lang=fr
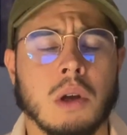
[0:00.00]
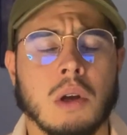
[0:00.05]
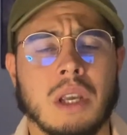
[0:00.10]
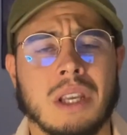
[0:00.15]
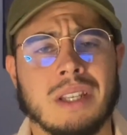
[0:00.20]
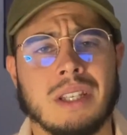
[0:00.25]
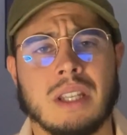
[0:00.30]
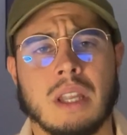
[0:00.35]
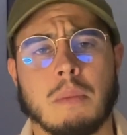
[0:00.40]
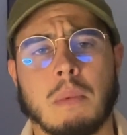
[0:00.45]

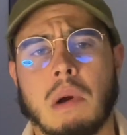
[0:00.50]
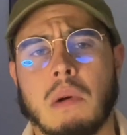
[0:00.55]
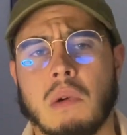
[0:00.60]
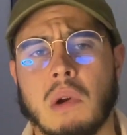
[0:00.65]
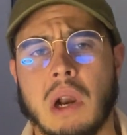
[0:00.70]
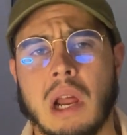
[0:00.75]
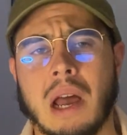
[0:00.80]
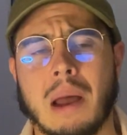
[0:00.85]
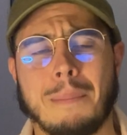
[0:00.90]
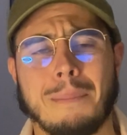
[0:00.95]
N'hésitez pas
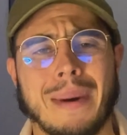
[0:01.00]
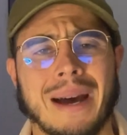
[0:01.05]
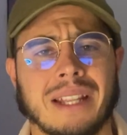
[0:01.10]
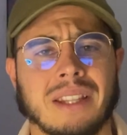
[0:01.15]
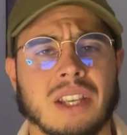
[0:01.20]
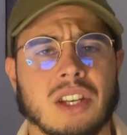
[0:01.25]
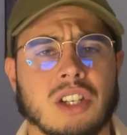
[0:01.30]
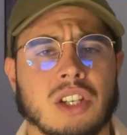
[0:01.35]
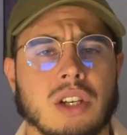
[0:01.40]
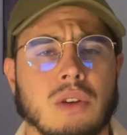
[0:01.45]
à
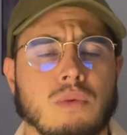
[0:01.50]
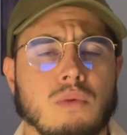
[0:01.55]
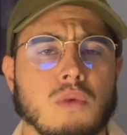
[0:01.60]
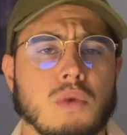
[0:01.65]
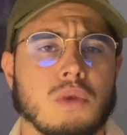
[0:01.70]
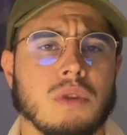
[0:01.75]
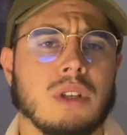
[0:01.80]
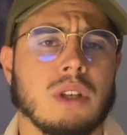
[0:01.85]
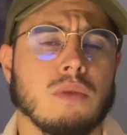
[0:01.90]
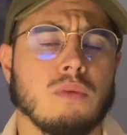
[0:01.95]
partager vous
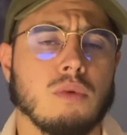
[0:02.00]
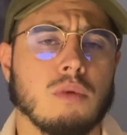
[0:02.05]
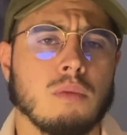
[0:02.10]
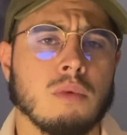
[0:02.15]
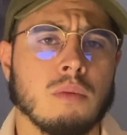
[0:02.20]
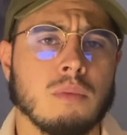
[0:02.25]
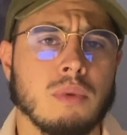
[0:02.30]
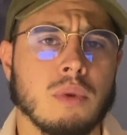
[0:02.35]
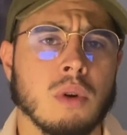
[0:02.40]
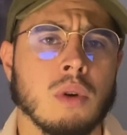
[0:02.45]
aussi vos
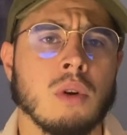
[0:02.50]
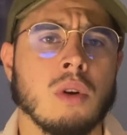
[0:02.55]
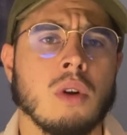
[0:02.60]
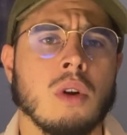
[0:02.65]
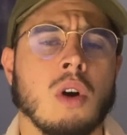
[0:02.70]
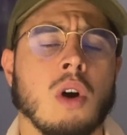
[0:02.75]
bons plans